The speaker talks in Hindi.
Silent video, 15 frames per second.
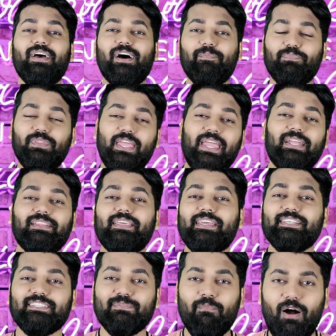अब देखते
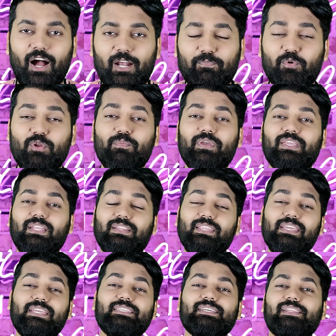हैं स्मार्टफोन में
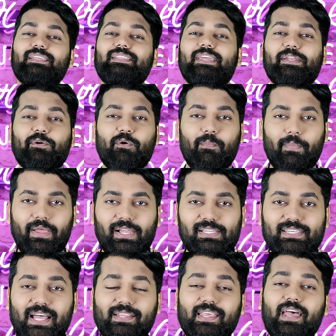कितनी ही जल्दी देखने को मिल
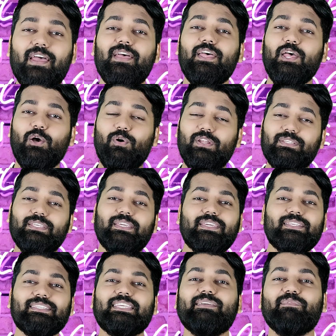जाता है और इसे
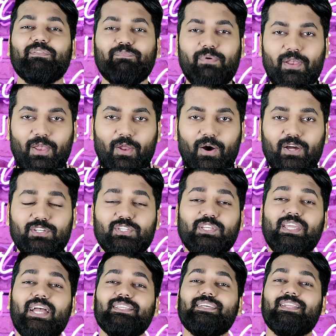किस कीमत पर लॉन्च
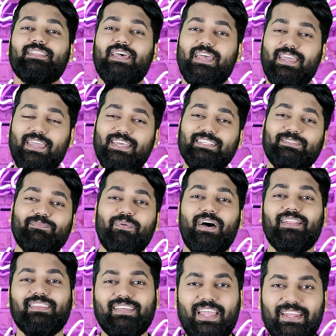किया जाता है इस
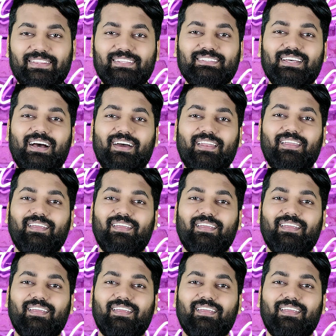बात का इंतजार